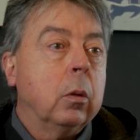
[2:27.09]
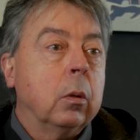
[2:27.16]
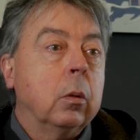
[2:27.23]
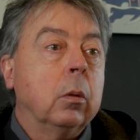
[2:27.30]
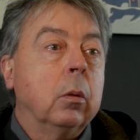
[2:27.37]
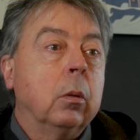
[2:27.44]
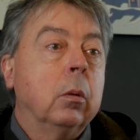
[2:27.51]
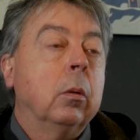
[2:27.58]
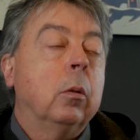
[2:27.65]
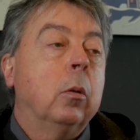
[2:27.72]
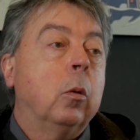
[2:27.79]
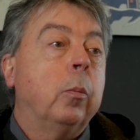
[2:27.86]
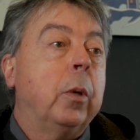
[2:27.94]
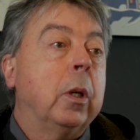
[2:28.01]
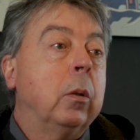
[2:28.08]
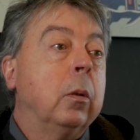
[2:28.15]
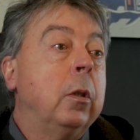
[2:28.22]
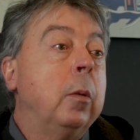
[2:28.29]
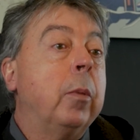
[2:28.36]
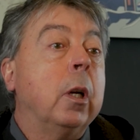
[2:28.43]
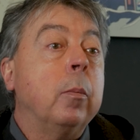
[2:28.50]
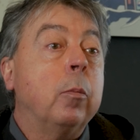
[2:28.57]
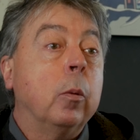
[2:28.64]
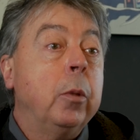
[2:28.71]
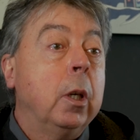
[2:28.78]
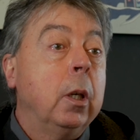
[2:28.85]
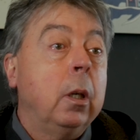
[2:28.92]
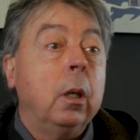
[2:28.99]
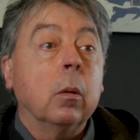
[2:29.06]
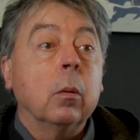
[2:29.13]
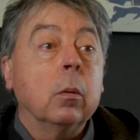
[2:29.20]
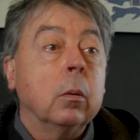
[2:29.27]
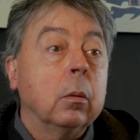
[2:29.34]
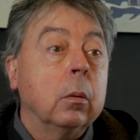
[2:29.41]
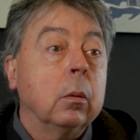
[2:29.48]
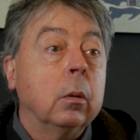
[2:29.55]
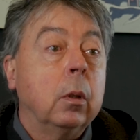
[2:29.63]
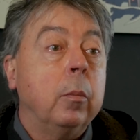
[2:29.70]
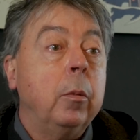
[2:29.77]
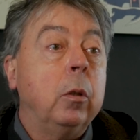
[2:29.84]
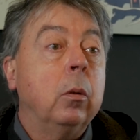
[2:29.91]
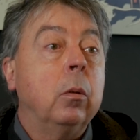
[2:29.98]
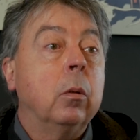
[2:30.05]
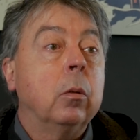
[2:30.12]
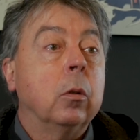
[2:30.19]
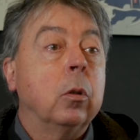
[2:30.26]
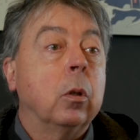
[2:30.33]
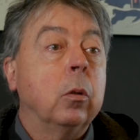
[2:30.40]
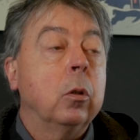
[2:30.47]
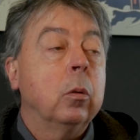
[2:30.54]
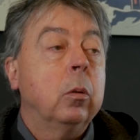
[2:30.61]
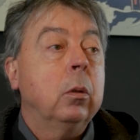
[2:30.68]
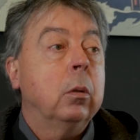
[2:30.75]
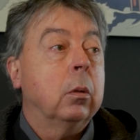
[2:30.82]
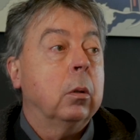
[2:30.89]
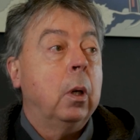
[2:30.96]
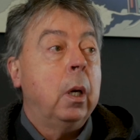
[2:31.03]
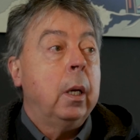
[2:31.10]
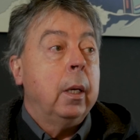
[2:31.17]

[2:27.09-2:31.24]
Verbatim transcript: Euh, on passe aussi par les pompiers qui ont l'habitude de ce genre de choses.